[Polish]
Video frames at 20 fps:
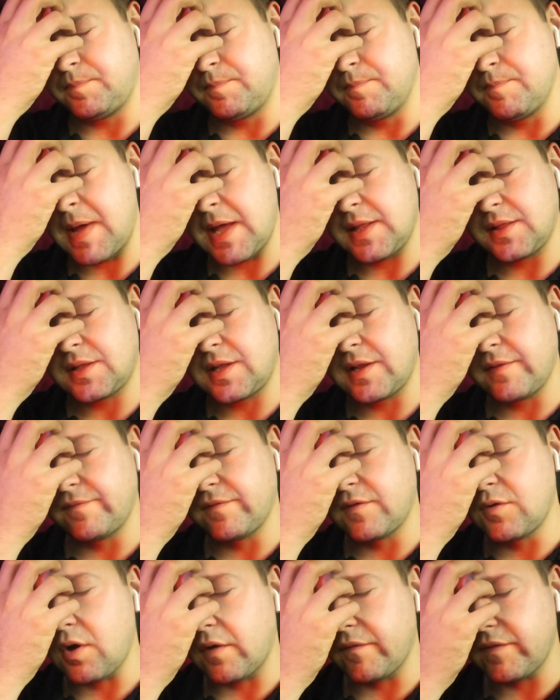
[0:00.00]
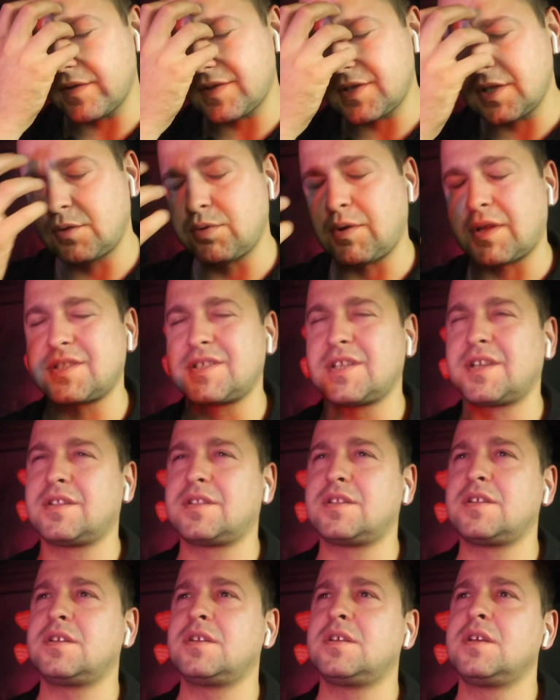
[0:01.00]
mętli w głowie w sytuacji,
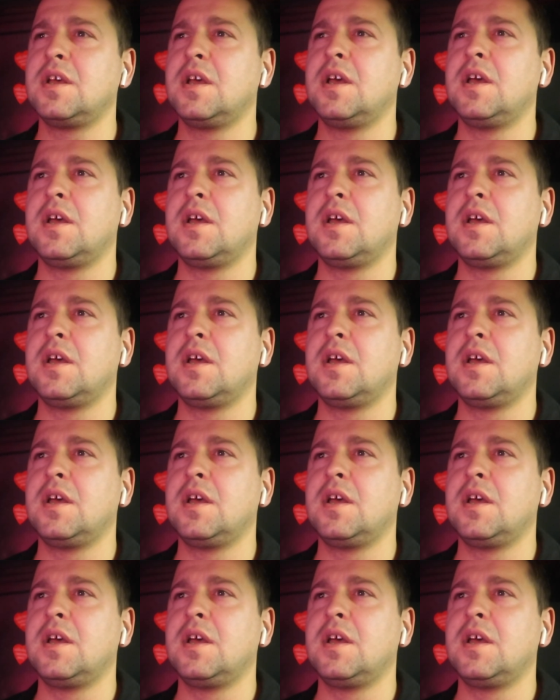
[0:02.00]
gdy